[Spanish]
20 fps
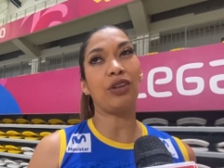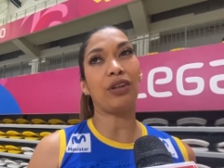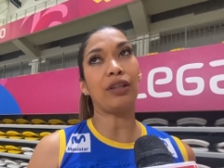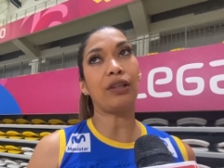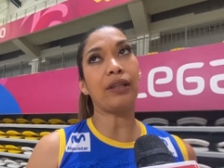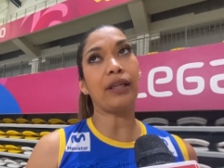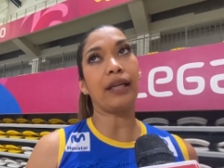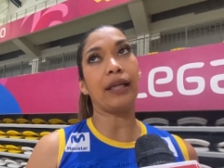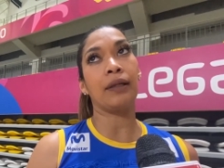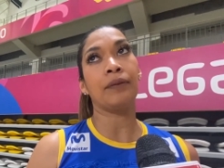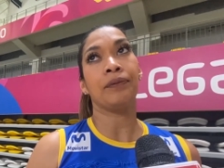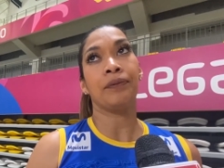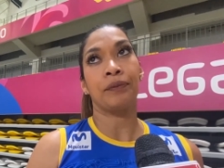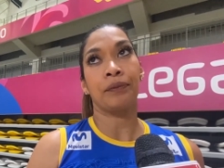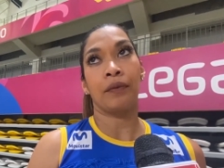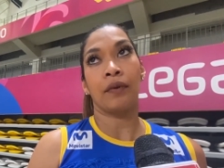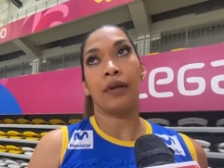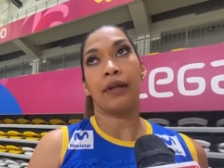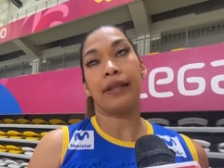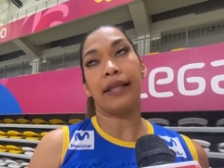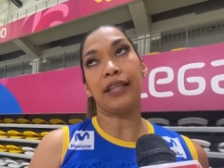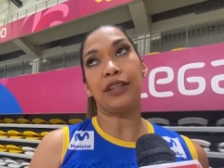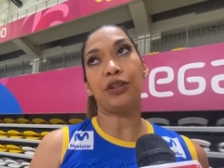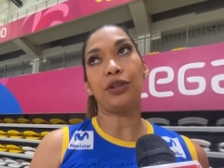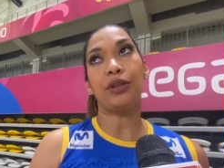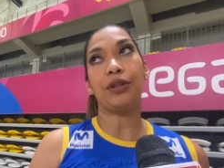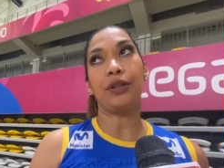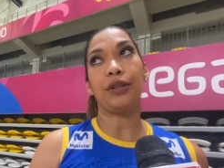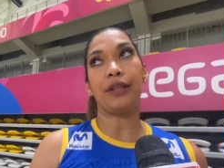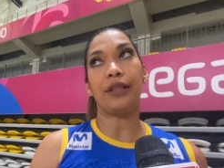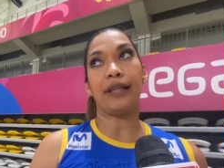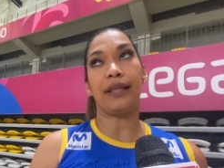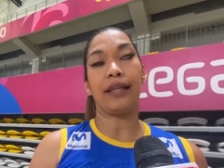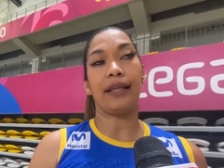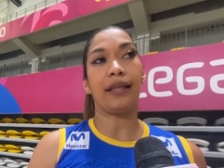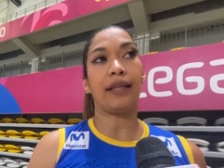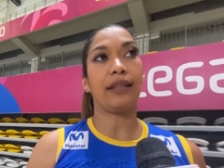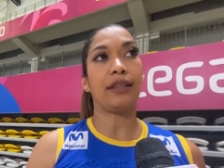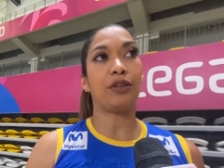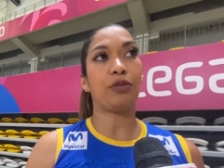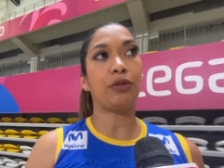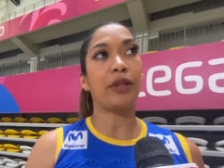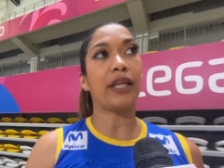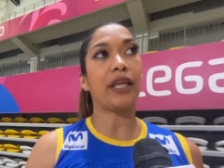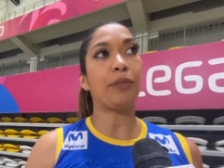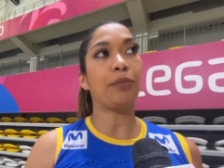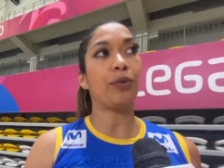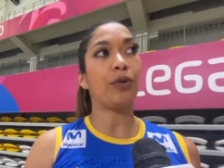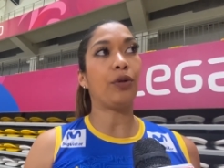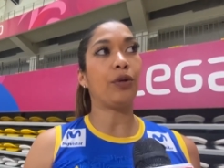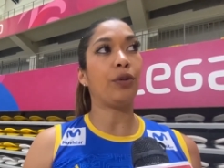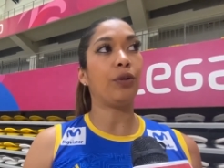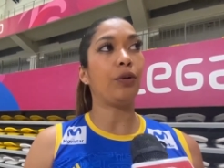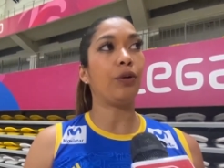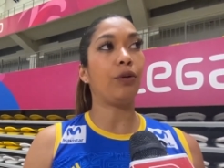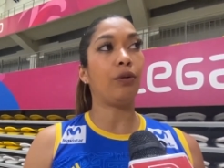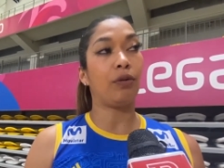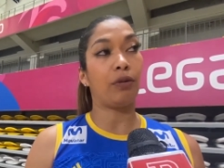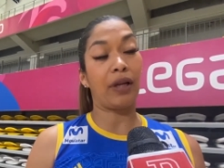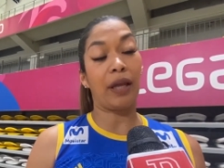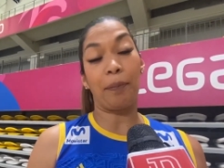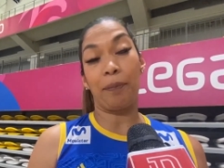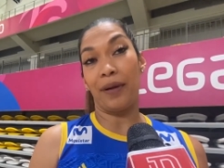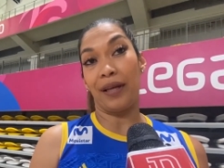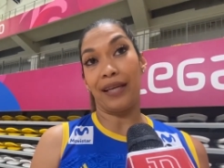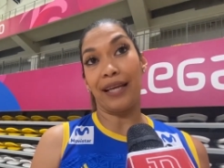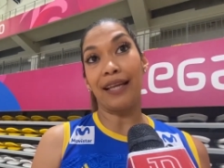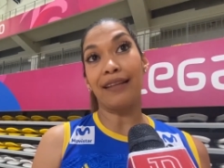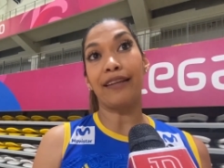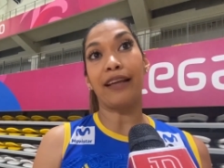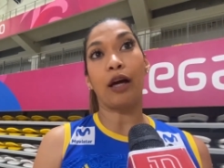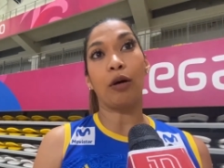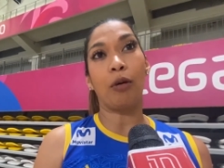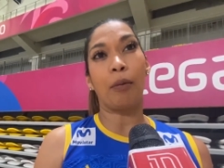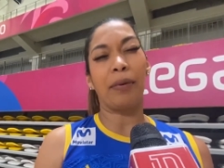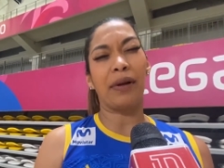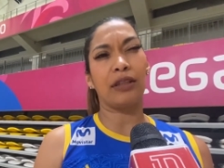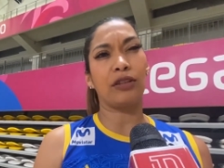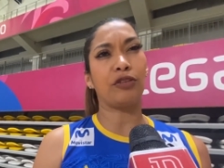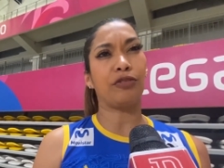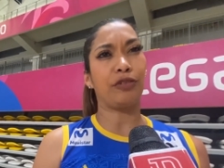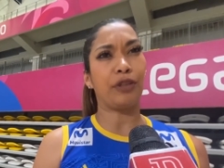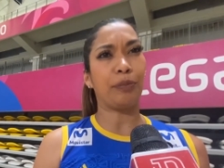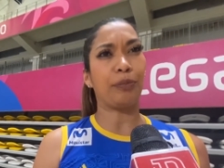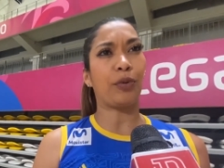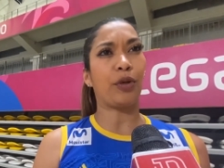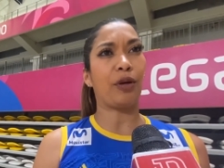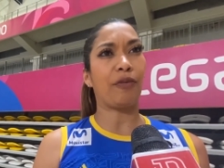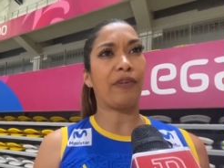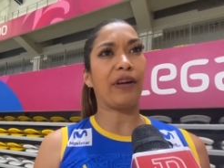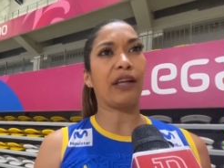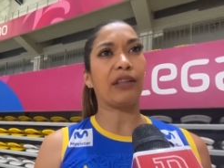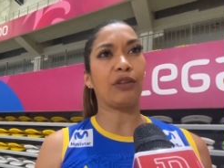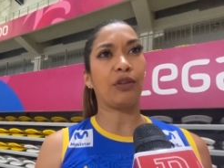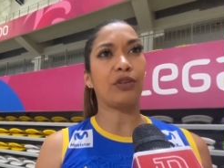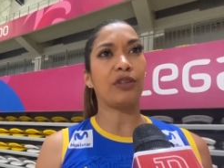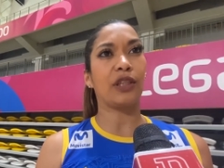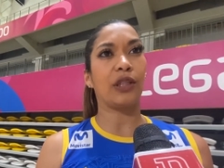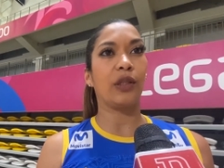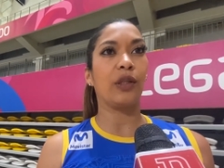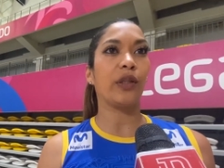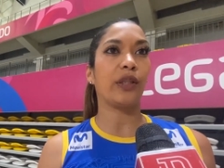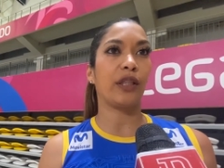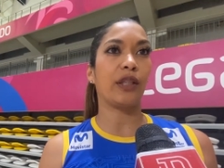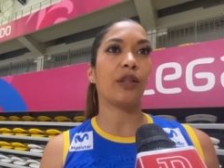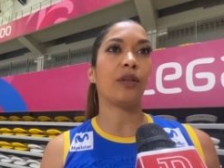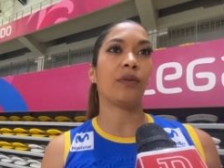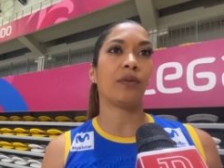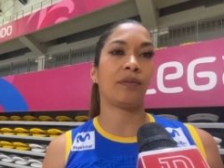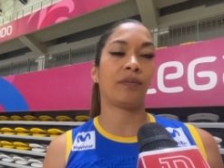Creo que, de hecho, eh, es un equipo experiente como para sufrir por el factor psicológico.